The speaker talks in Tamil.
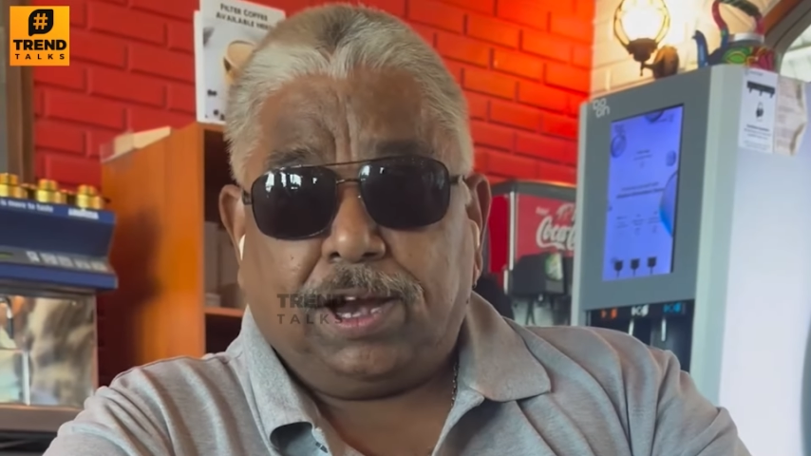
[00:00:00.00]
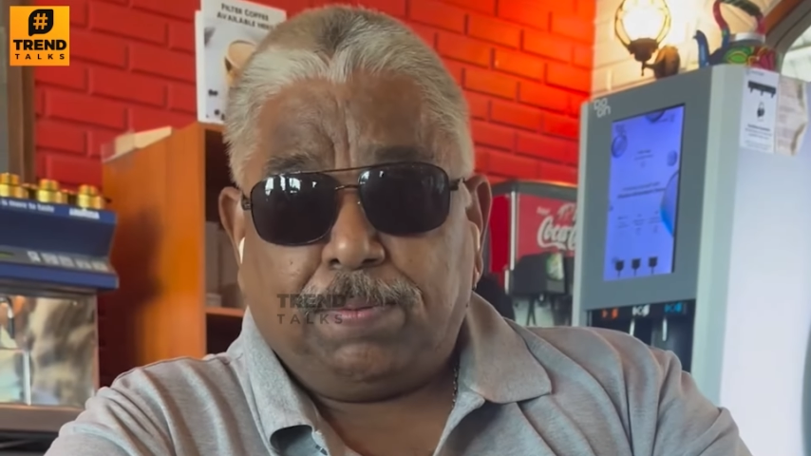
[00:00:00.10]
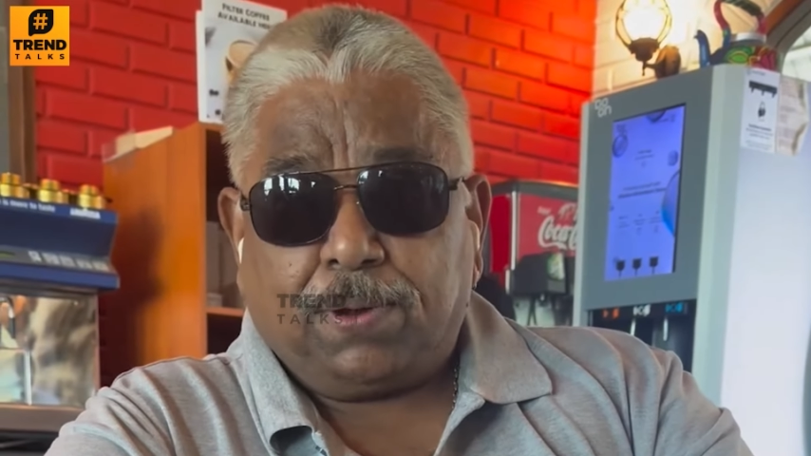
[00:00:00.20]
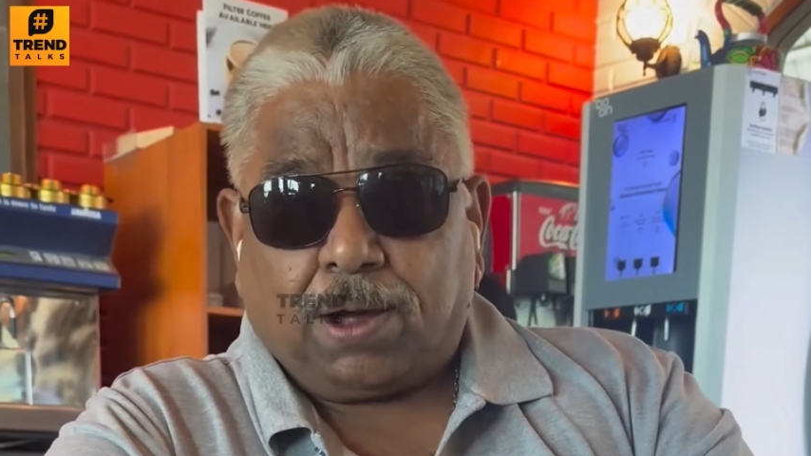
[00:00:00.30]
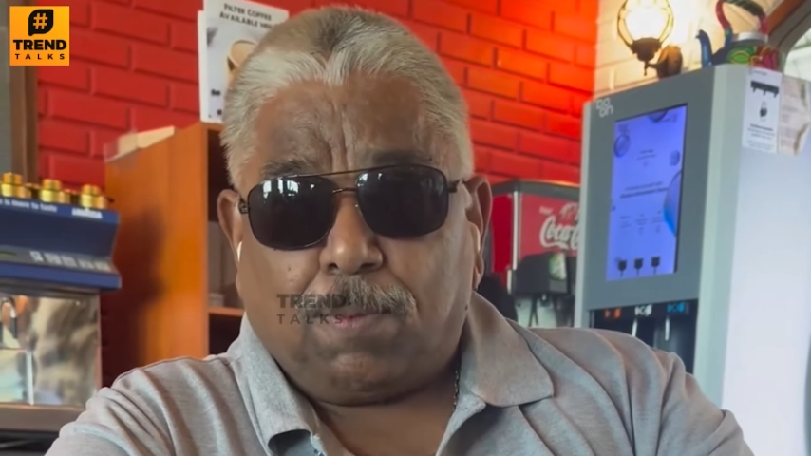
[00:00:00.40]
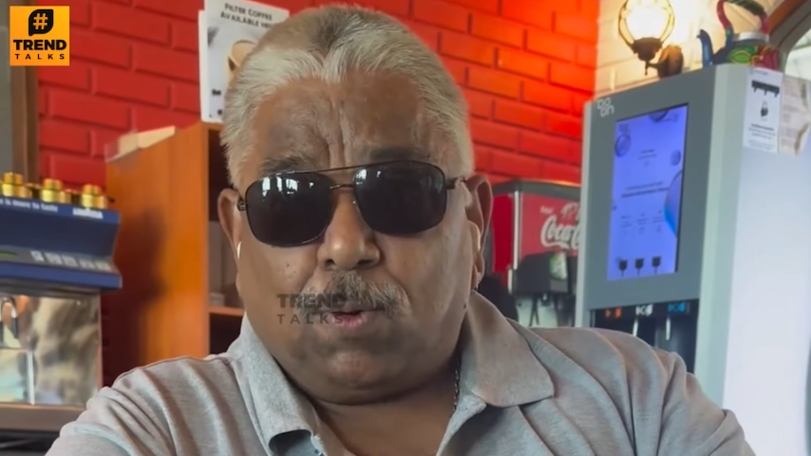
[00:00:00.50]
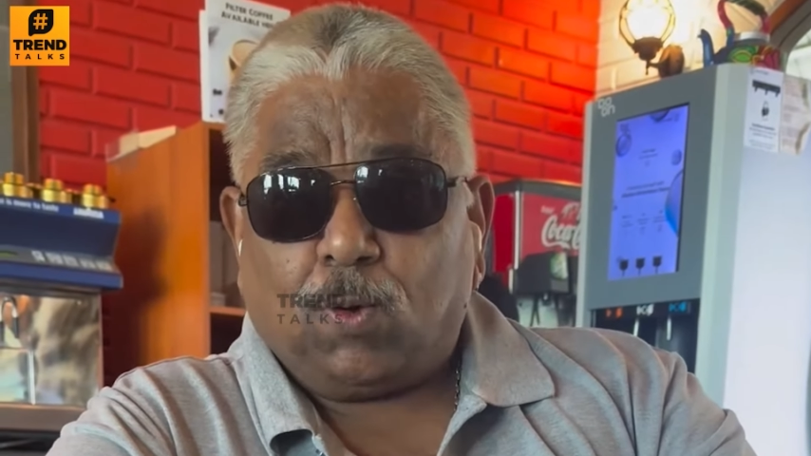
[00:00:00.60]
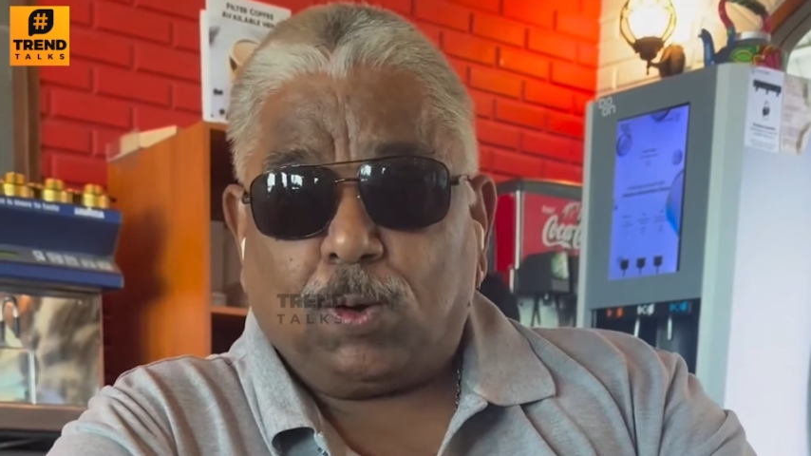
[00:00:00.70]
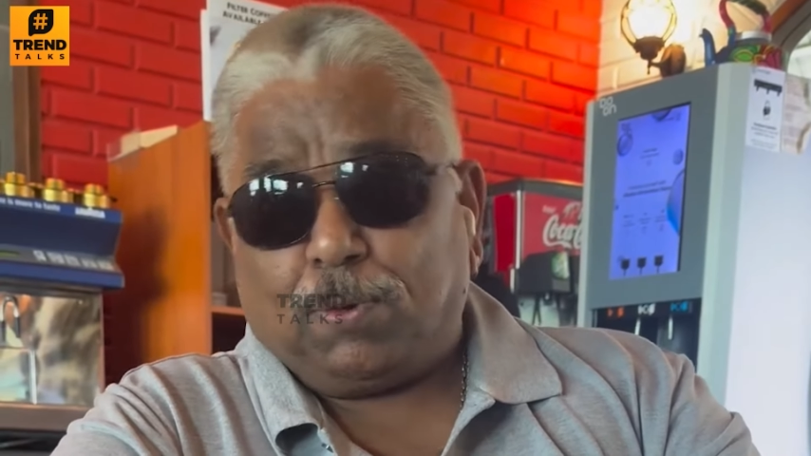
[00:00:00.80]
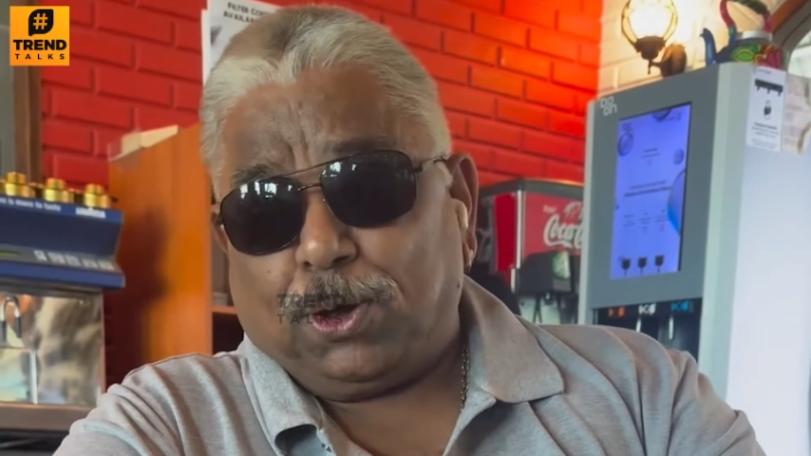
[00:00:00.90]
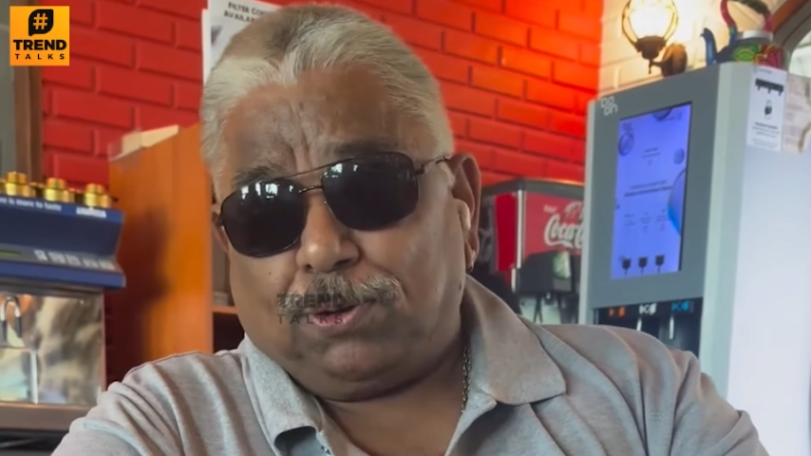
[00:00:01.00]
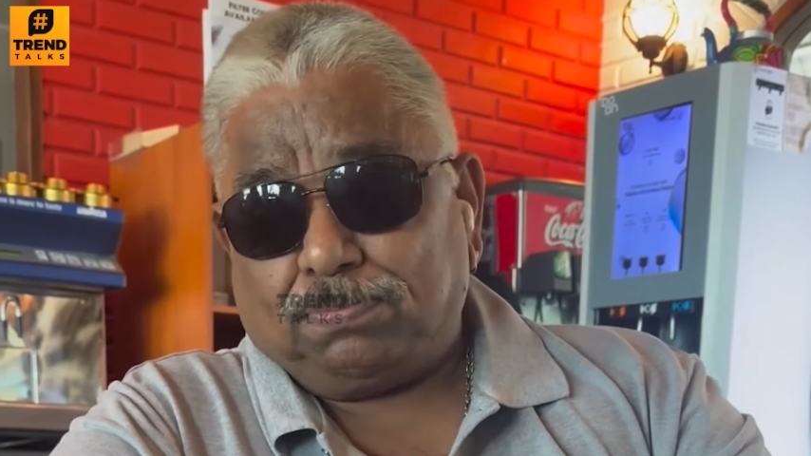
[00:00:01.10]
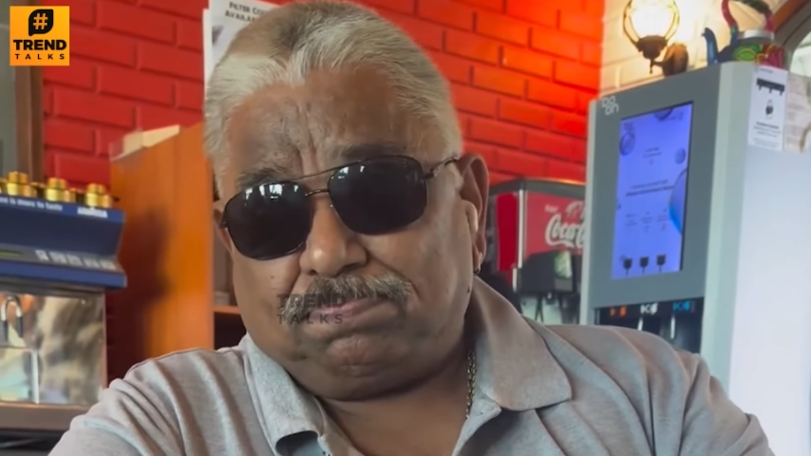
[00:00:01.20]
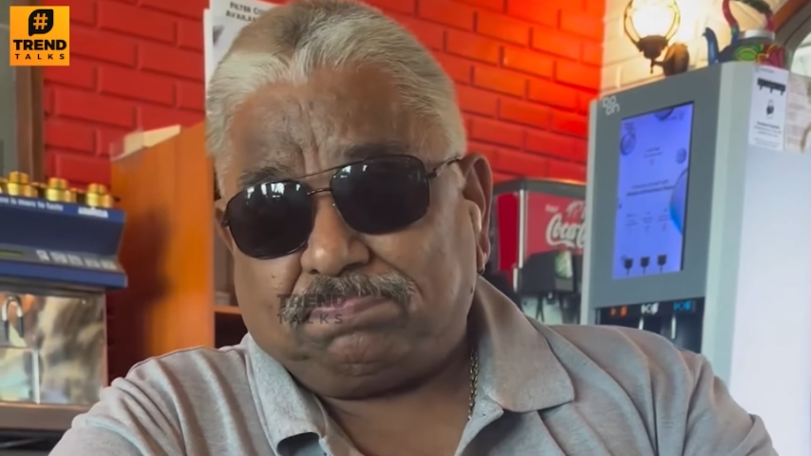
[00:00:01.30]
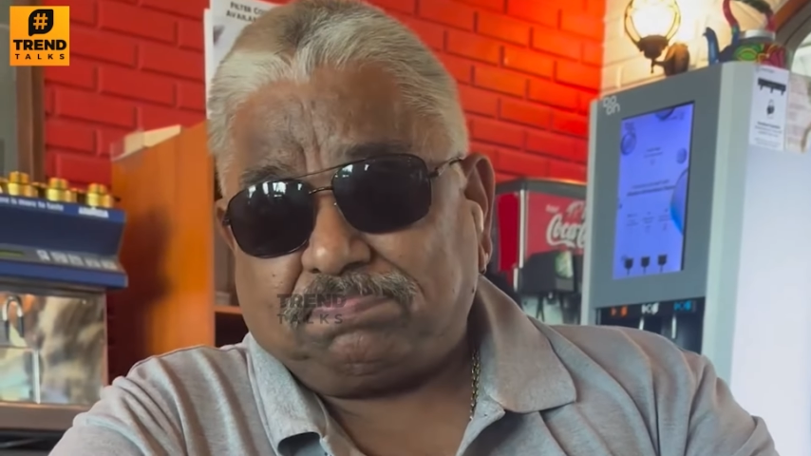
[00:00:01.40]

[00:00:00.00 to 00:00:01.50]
ரெண்டு பேர் காம்போ உங்களுக்கு பிடிக்கும்